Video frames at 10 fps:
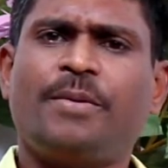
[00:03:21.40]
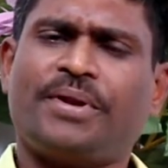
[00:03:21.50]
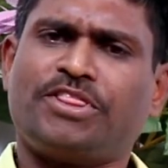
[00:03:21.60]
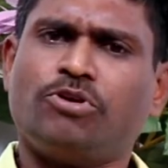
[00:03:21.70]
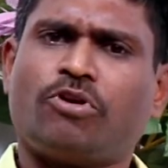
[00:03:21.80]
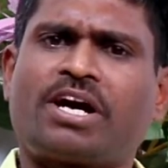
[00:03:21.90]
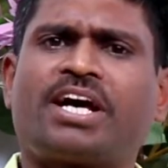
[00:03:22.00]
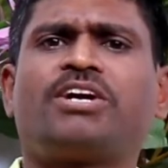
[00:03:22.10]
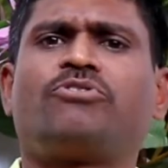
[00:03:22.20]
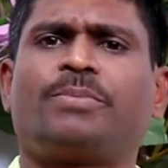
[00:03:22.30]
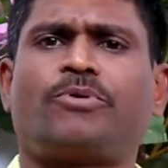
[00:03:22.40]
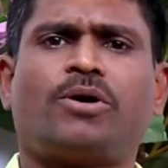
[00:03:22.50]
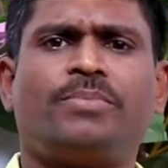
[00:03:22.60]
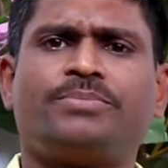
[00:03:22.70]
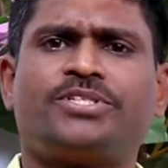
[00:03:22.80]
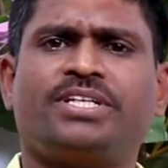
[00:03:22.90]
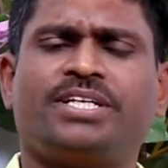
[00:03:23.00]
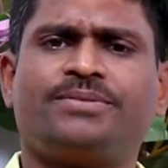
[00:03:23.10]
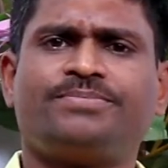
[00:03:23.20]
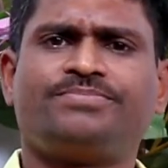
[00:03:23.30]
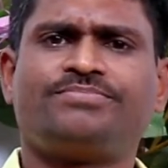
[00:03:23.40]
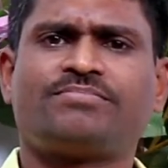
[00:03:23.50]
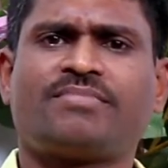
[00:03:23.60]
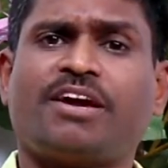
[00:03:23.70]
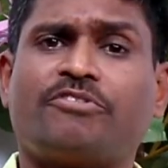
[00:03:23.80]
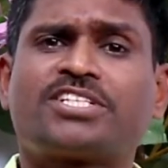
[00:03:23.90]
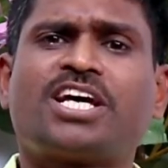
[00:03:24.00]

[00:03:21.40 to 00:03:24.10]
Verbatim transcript: ప్రతి ఒక్కరికి ఉన్న ప్రాబ్లమ్స్ని ఎవరు